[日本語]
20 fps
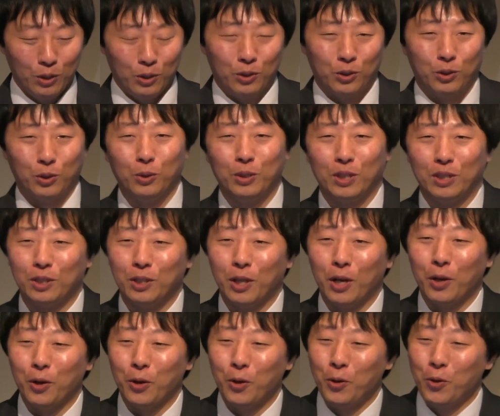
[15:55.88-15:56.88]
そうです
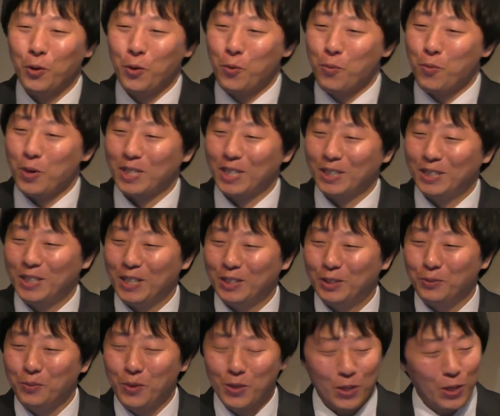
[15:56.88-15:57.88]
ね私が
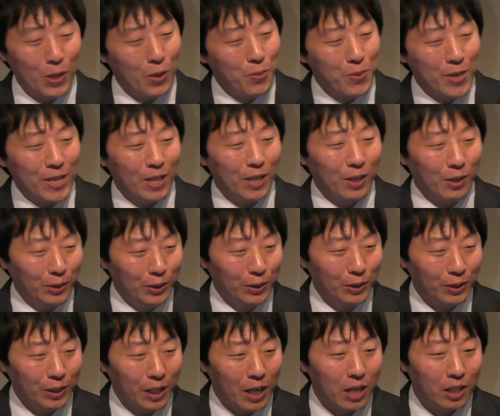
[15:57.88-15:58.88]
勤めて
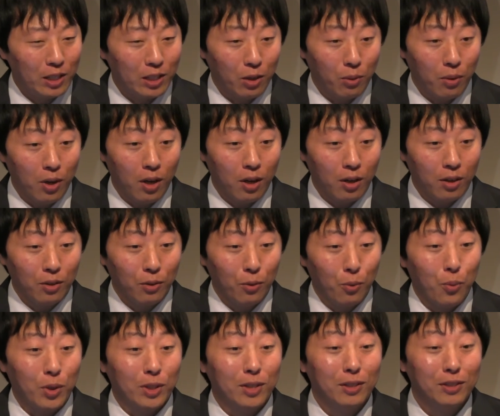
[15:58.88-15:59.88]
る会社は
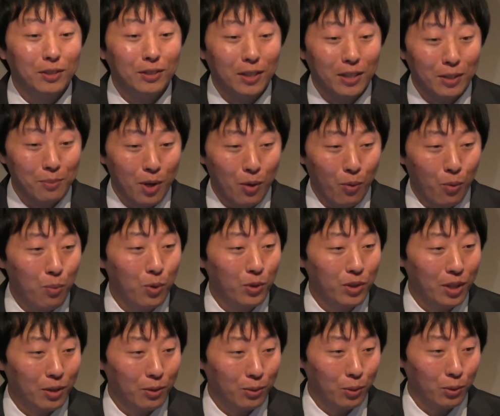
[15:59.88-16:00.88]
私が今思っ
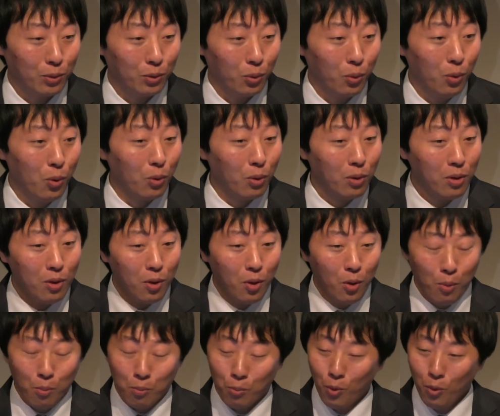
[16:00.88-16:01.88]
ていることを
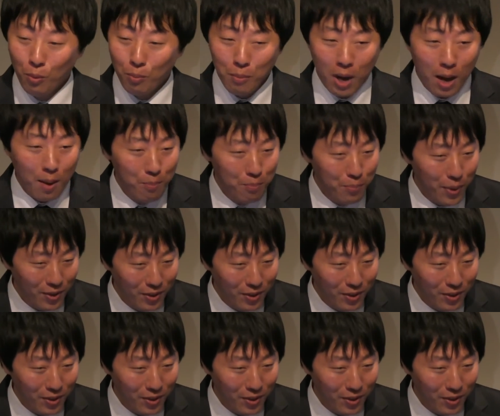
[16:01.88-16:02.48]
もうまんべ